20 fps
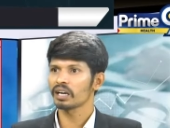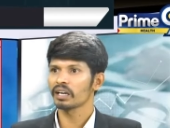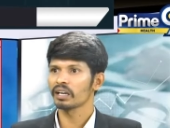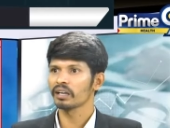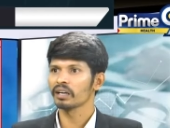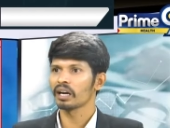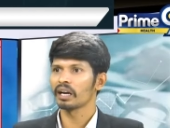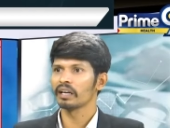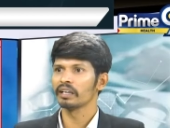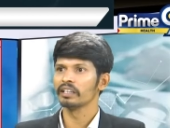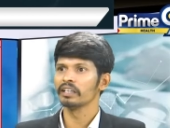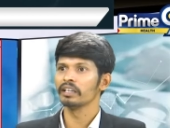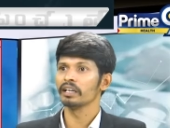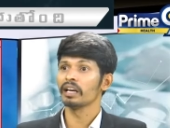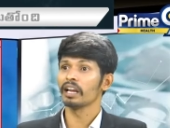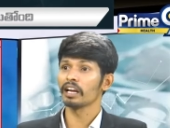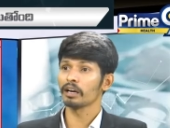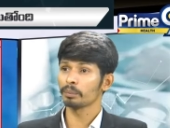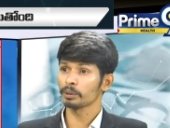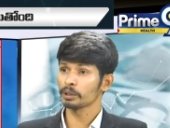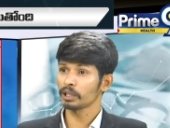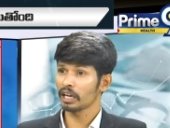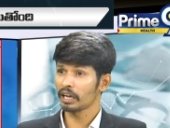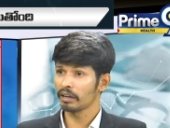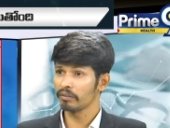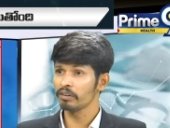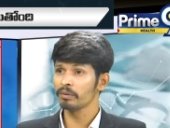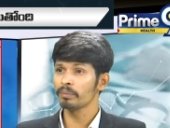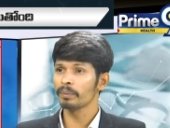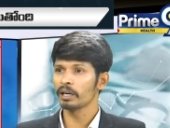రావడం కానీ లేకపోతే
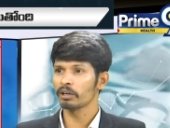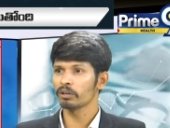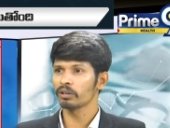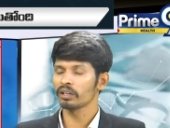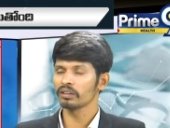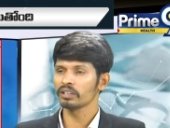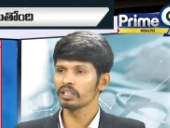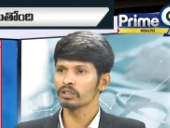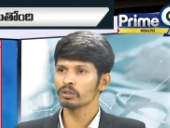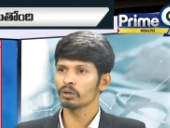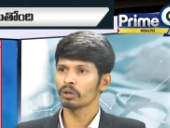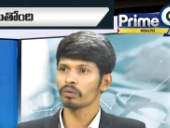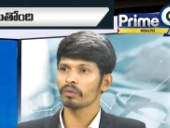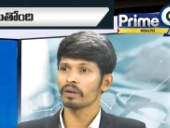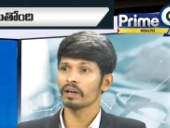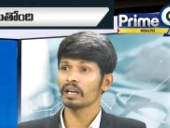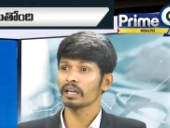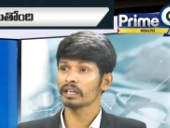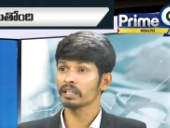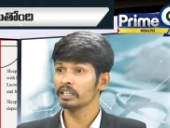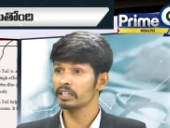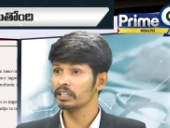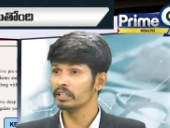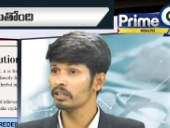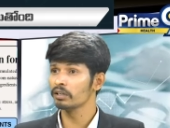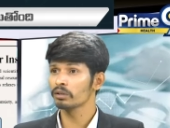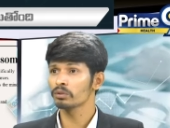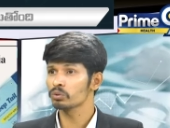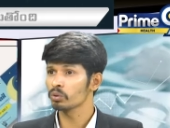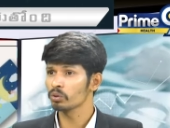హెవీ మెలటైన్ తీసుకోవడం వల్ల
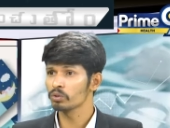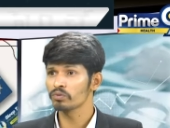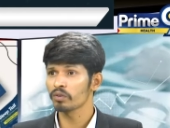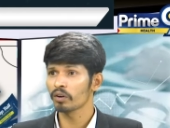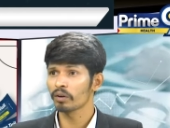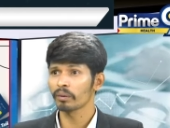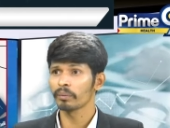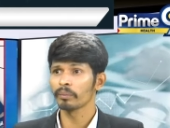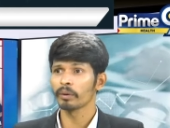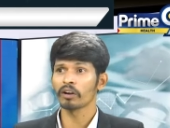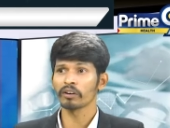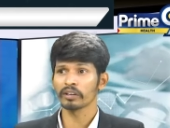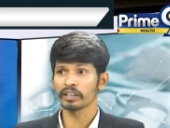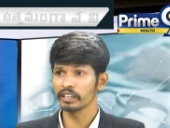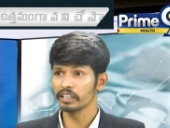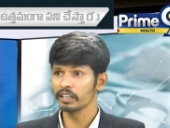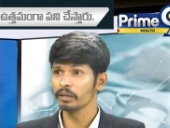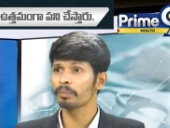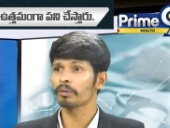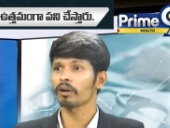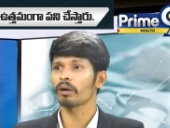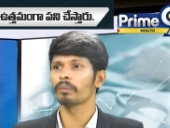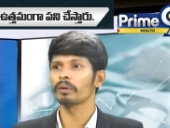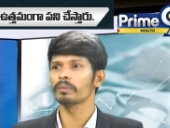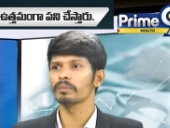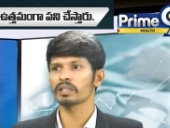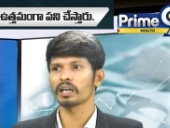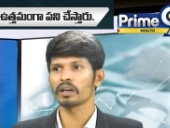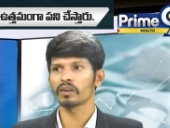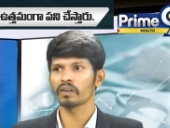కిడ్నీలో స్టోన్స్ రావడం కిడ్నీ
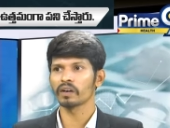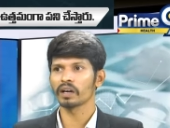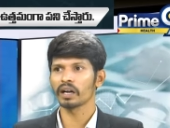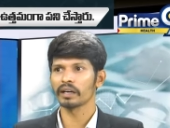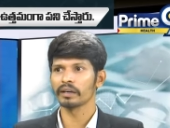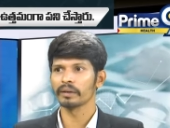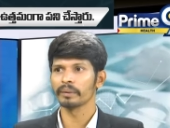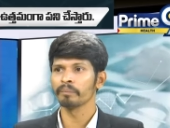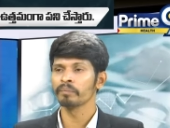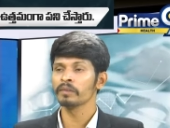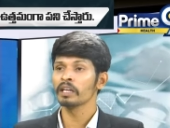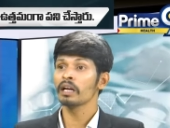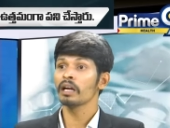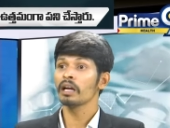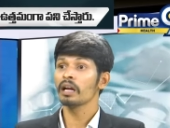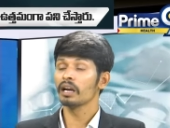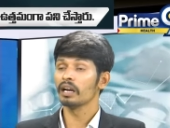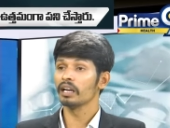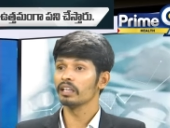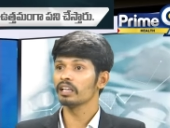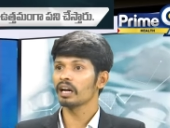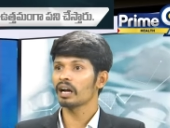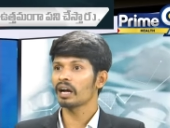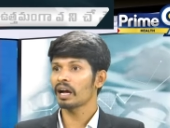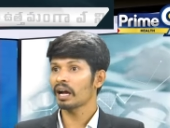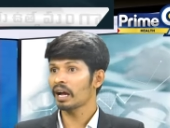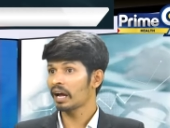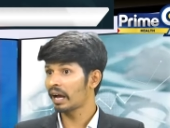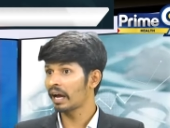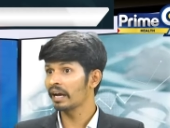ప్రాబ్లమ్స్ రావడం కానీ లేదా
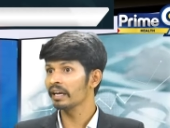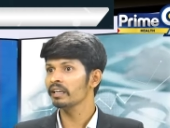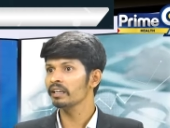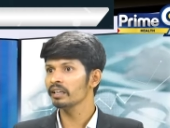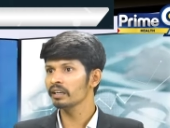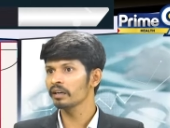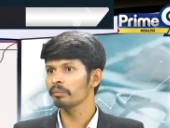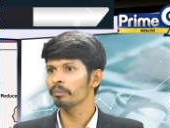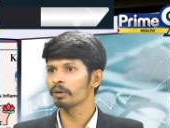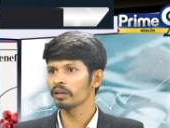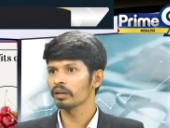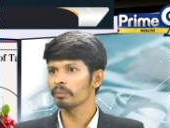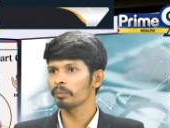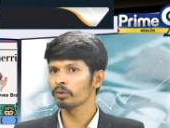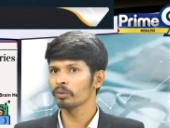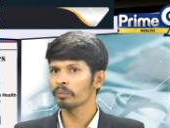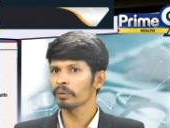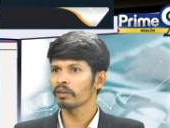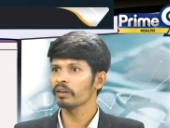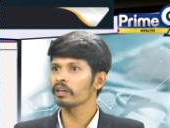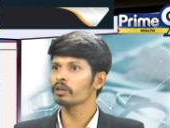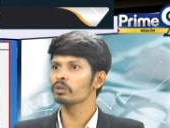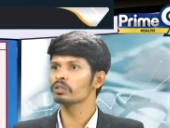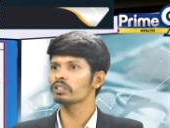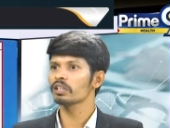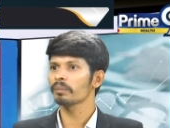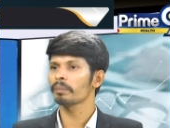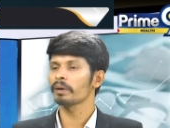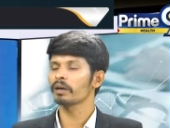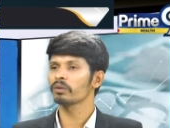హై రిమండ్ ఇప్పుడు మనం ఎక్కువ
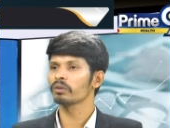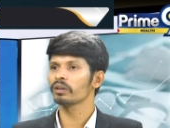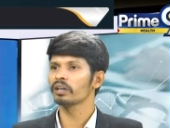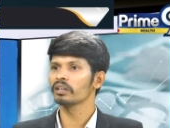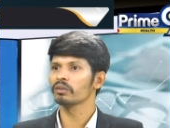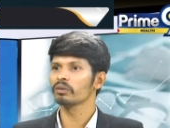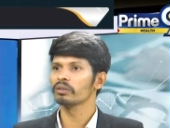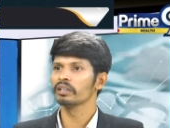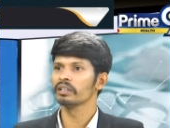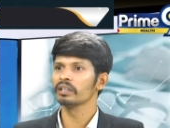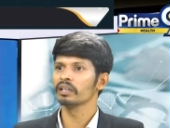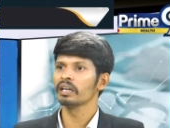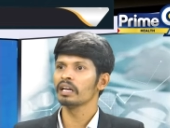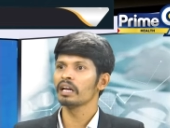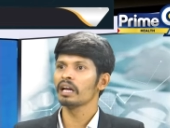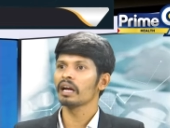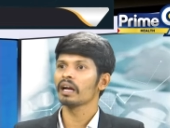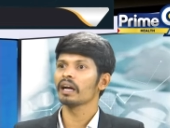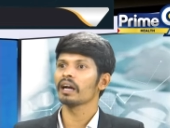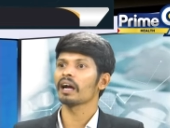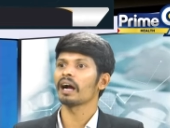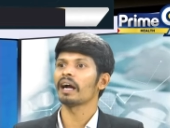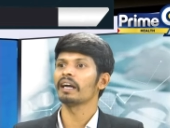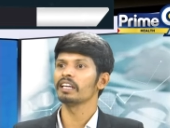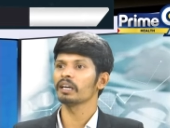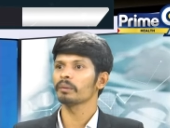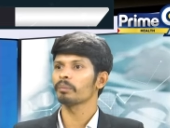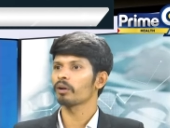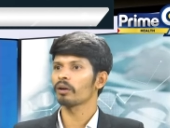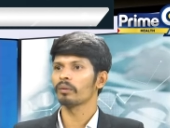సిలే పడుకుని అనుకోండి
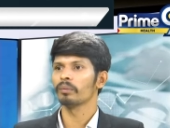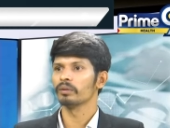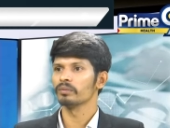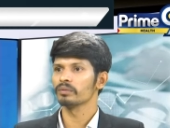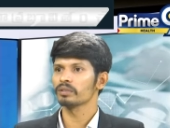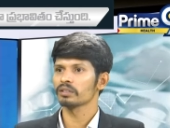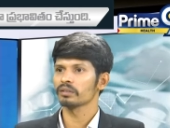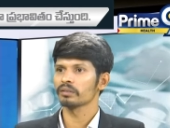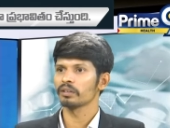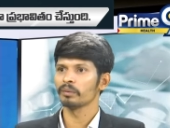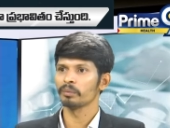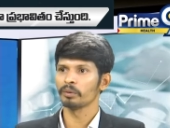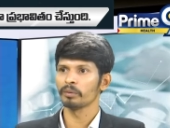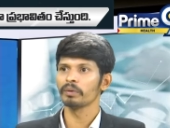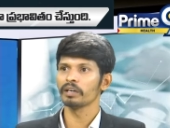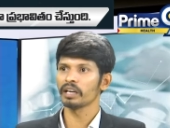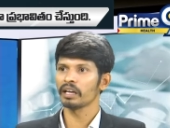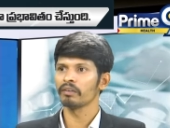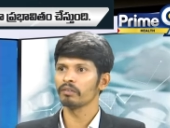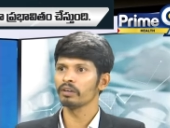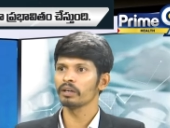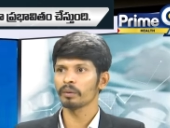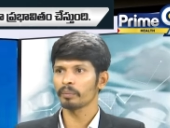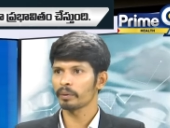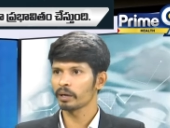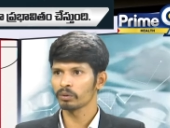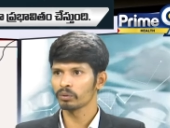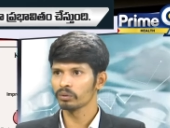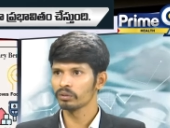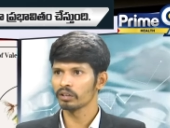కార్డియక్ ప్రాబ్లమ్స్ ఇప్పుడు మీరు హెవీగా
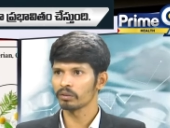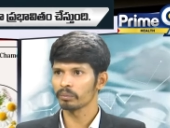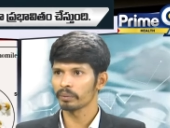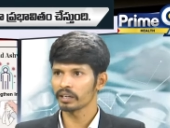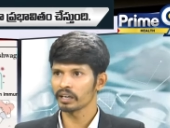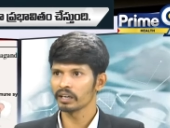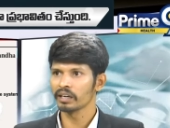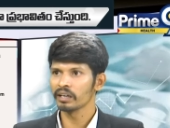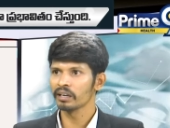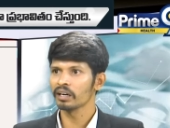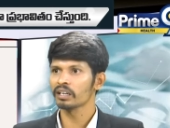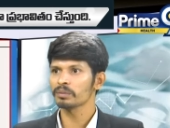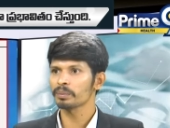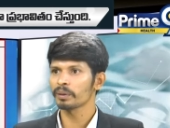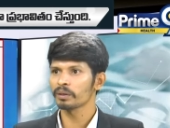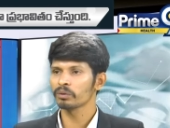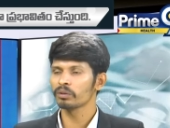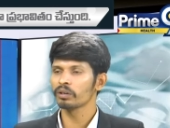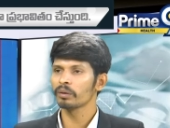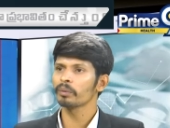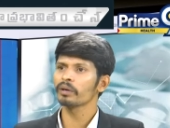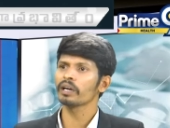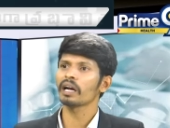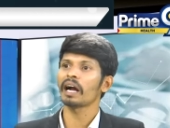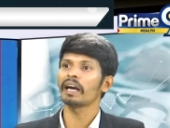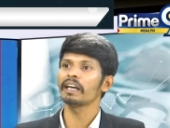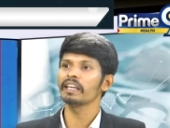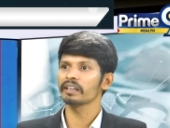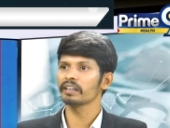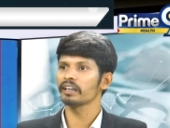పడుకుంటున్నారు మరి ఎయిట్ అవర్స్ పట్టుకున్నప్పుడు
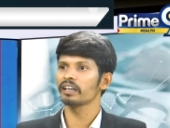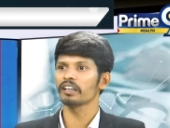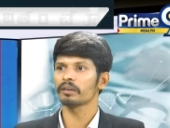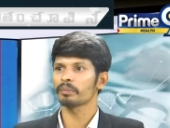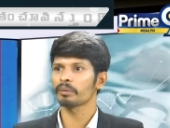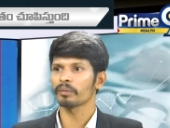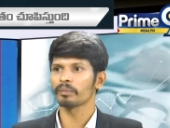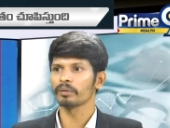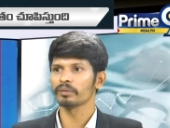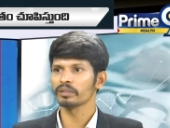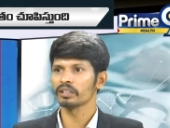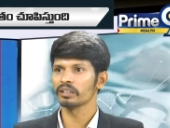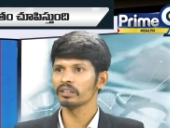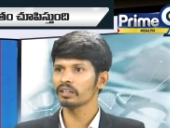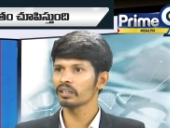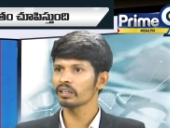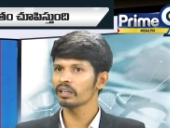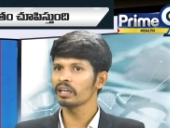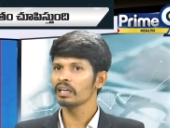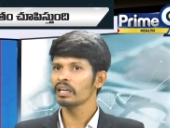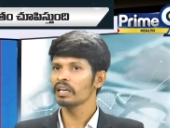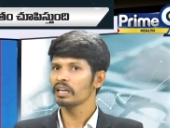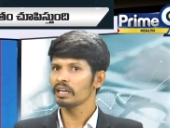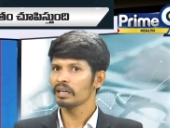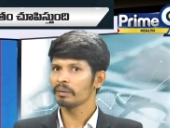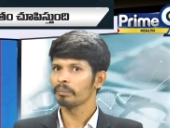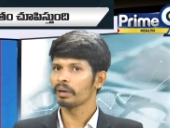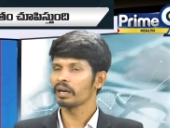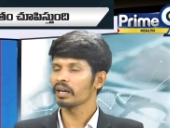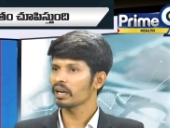కార్డియక్ రిలేటెడ్ ప్రాబ్లమ్స్ ఎందుకంటే
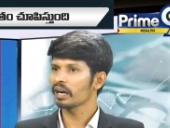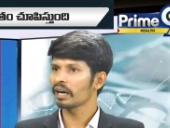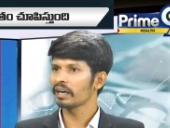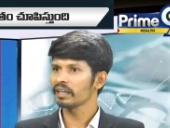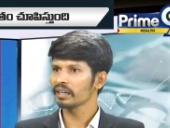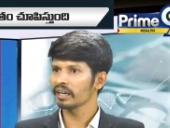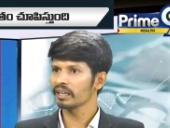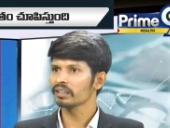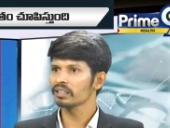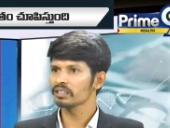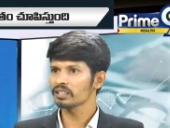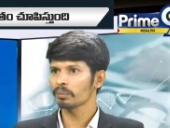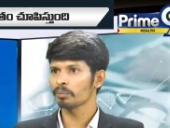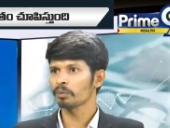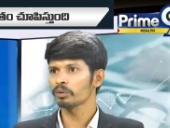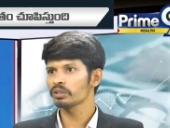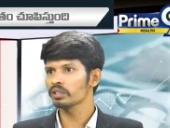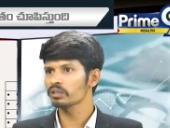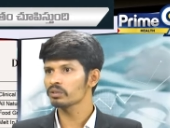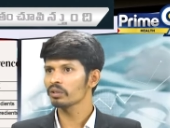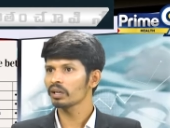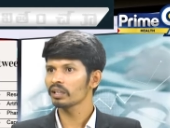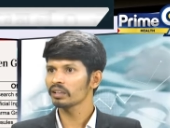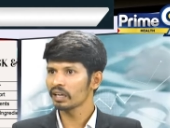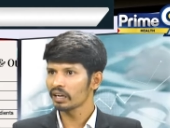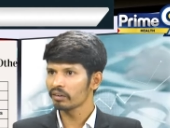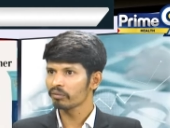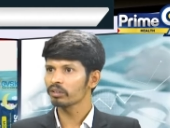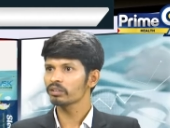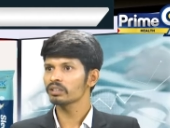మన కార్డియక్ ఎంత సపోర్ట్ చేస్తున్నా
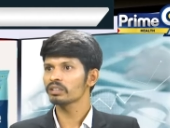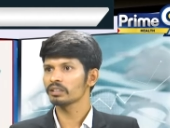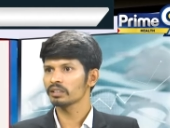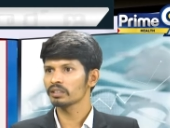దాని బట్